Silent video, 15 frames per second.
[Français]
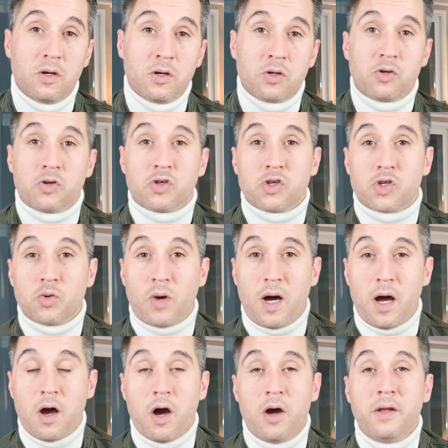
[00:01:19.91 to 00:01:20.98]
que ce
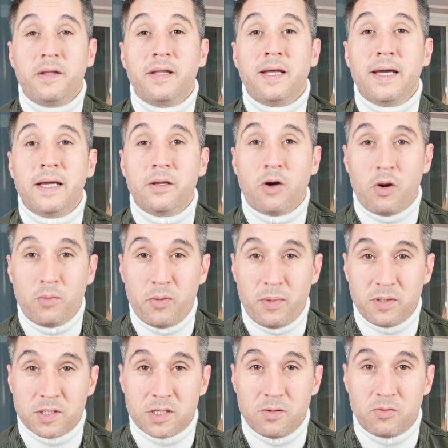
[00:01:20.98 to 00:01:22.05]
soit un énorme
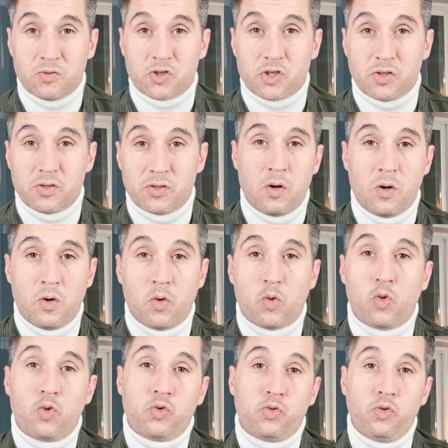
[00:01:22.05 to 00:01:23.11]
mensonge
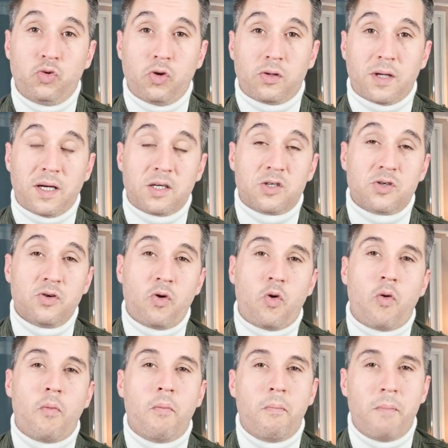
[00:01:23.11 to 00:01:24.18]
ou toute autre
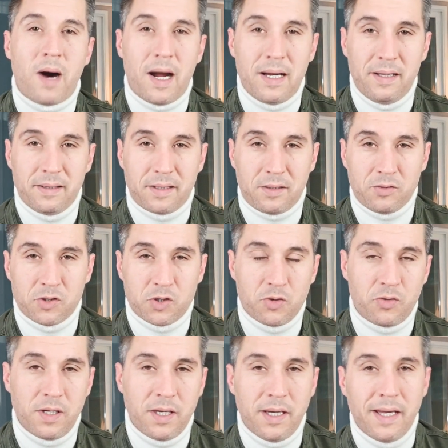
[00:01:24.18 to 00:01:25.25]
action mal
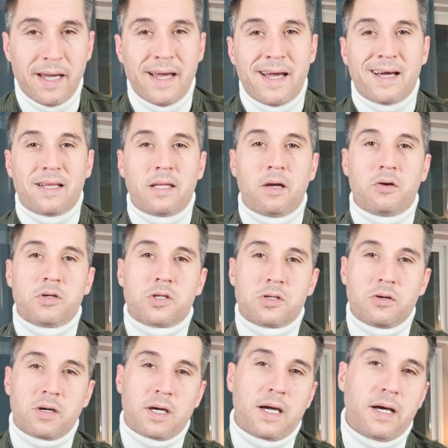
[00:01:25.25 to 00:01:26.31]
intentionnée. Dans
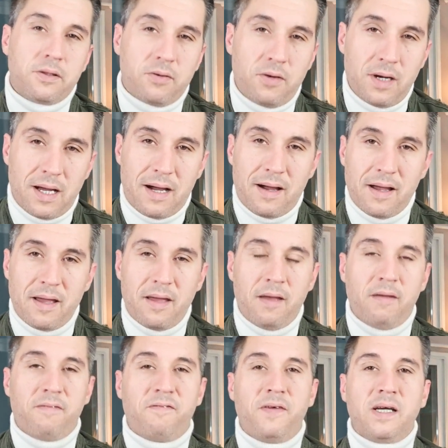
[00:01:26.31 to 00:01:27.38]
ce cadre-là,
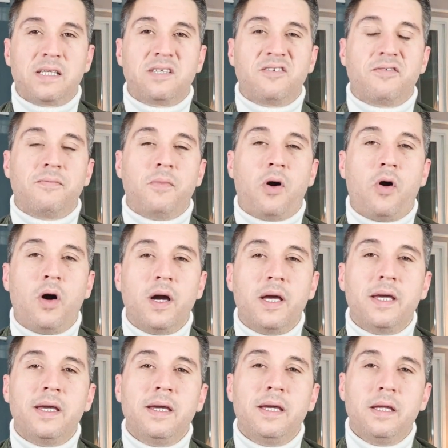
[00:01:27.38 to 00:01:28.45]
effectivement,
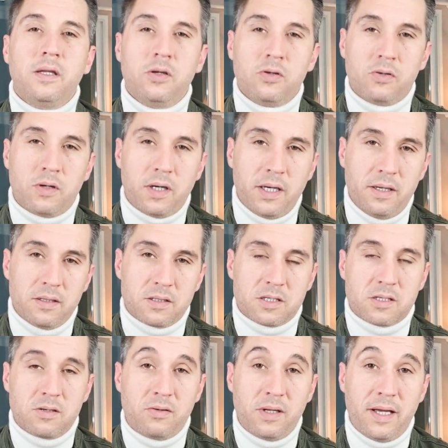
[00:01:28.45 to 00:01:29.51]
ignorer
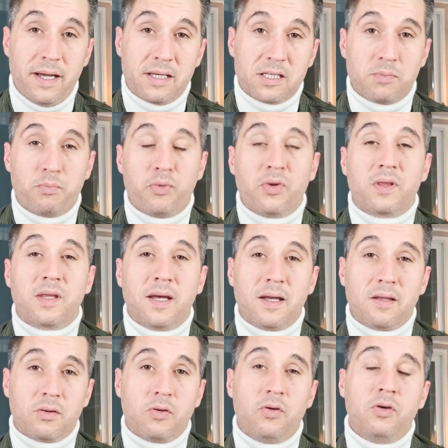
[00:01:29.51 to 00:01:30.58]
son ex peut
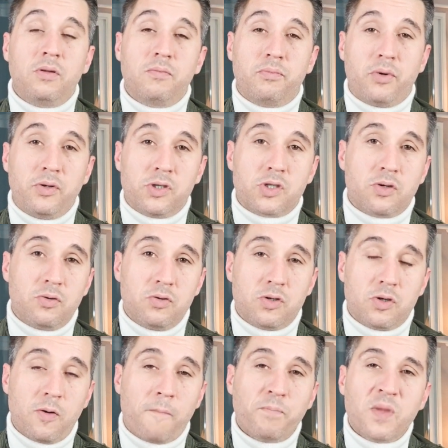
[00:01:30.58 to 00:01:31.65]
être une bonne solution.